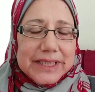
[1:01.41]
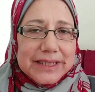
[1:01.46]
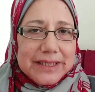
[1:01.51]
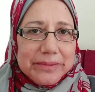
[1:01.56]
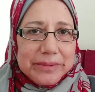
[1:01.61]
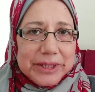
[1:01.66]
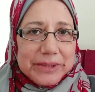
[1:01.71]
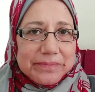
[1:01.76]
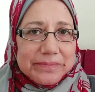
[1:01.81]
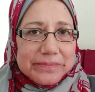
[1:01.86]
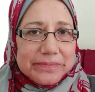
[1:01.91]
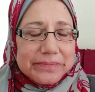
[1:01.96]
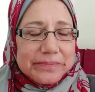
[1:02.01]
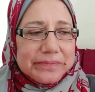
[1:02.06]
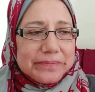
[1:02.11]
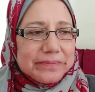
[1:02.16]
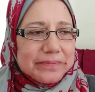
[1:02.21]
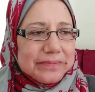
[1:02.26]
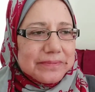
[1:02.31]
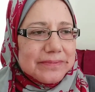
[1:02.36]
تمام
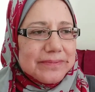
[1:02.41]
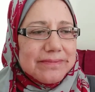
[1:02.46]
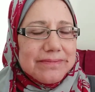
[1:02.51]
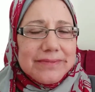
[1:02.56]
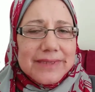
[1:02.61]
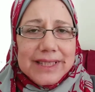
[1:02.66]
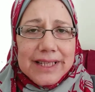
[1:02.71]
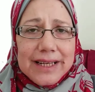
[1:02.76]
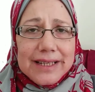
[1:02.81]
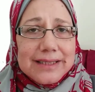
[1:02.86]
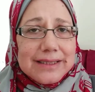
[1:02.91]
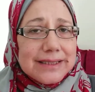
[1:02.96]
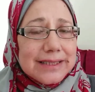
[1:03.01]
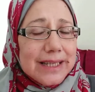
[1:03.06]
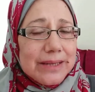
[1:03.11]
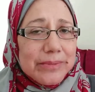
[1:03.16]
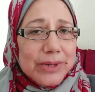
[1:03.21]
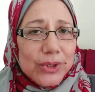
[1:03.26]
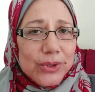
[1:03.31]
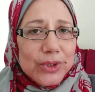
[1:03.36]
لأن
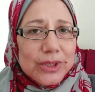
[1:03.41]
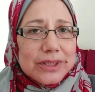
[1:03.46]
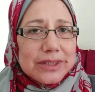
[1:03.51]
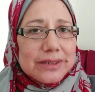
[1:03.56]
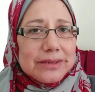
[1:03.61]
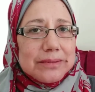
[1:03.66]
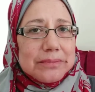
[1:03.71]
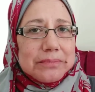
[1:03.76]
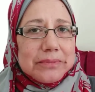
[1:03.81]
زي ما قلت